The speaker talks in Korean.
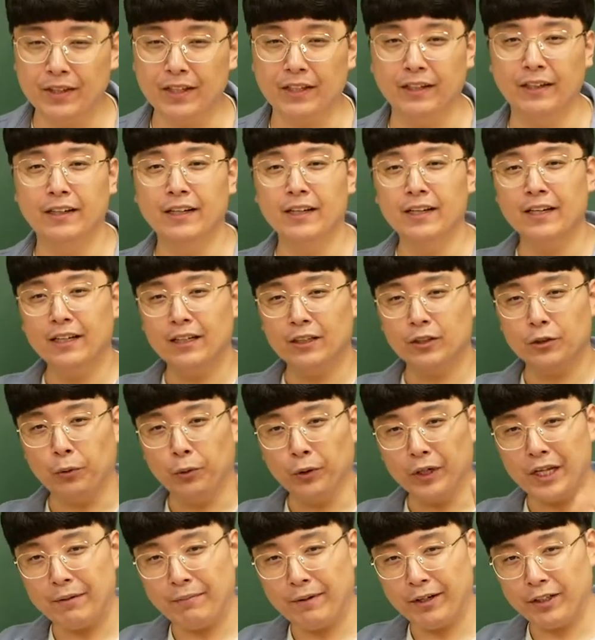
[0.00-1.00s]
음,
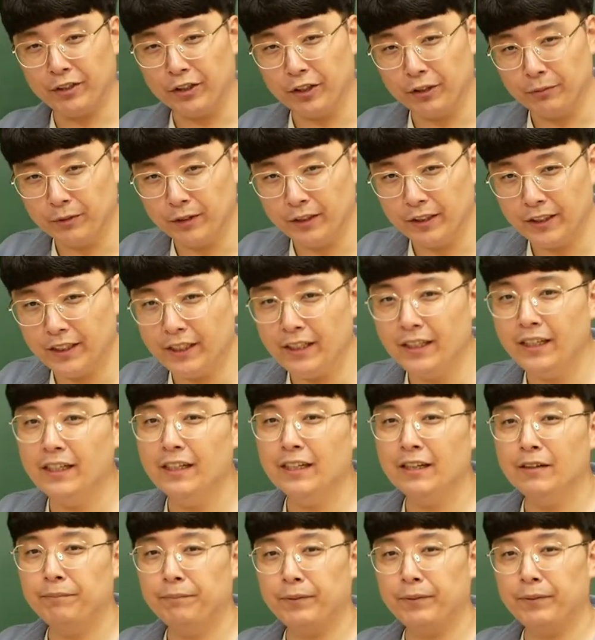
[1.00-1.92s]
그게 바로 여러분들